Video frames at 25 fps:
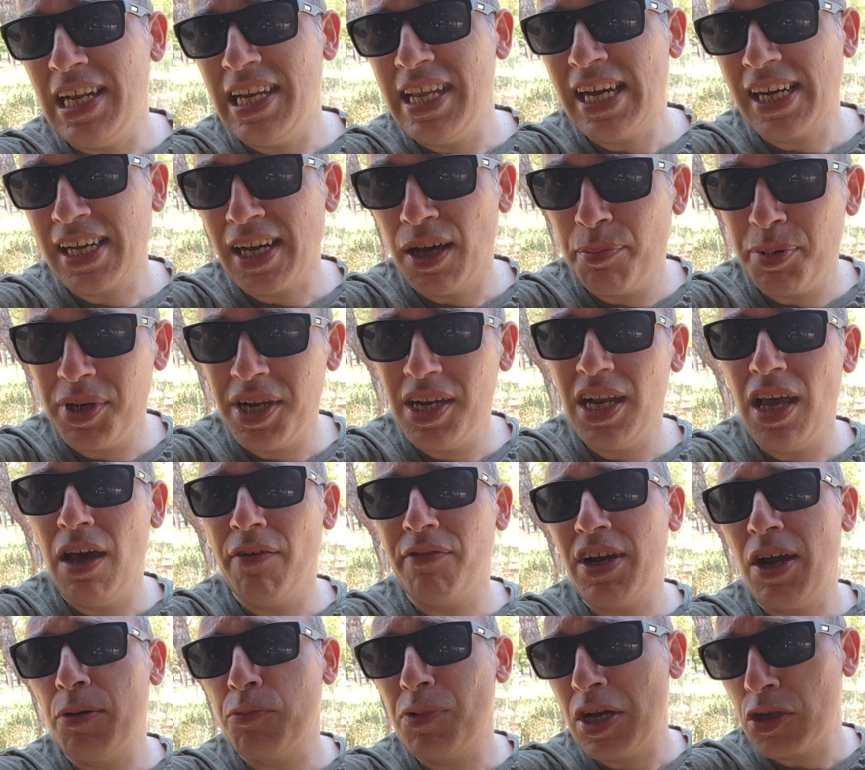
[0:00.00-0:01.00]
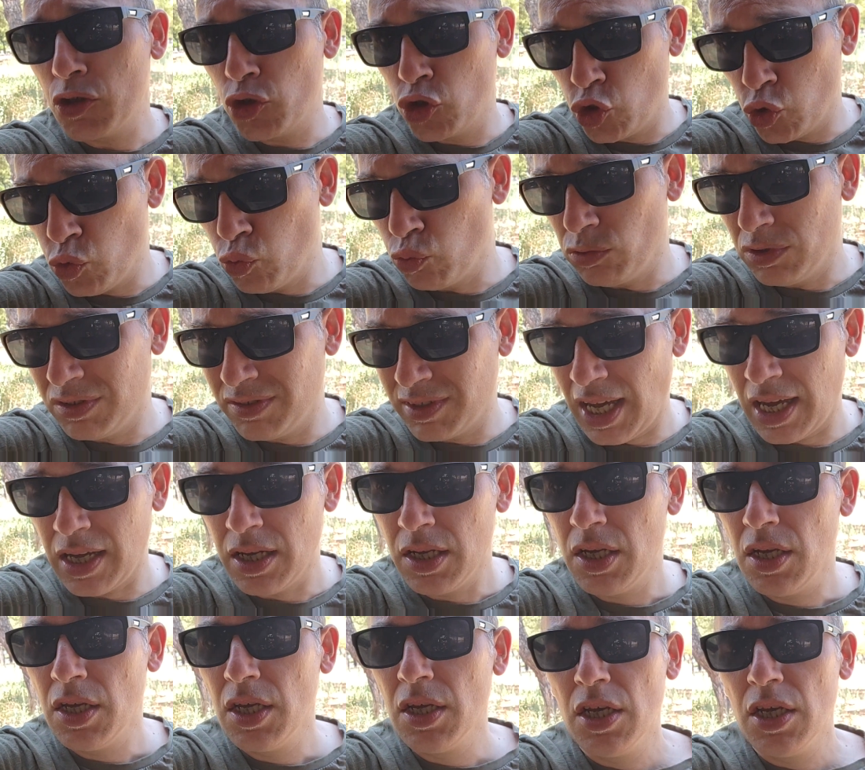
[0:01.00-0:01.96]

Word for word: Elia Caprile avrà un'aggiunta